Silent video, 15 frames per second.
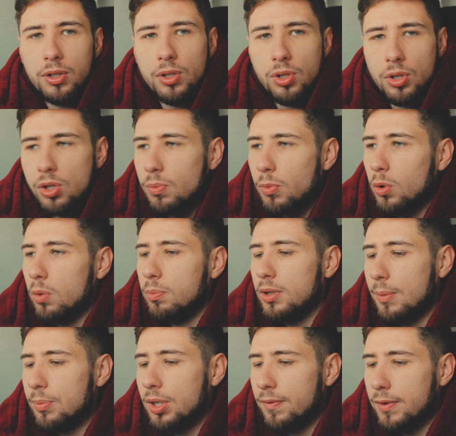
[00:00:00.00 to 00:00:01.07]
niż, niż mogłoby
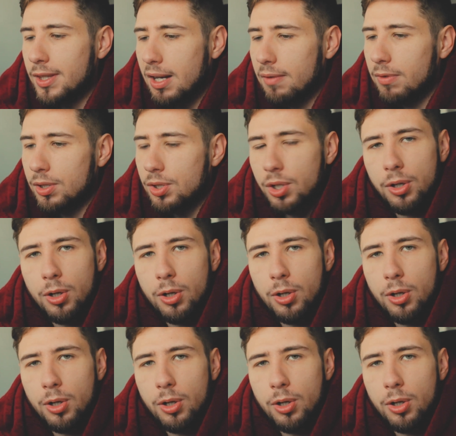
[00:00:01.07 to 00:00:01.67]
nam się wydawać.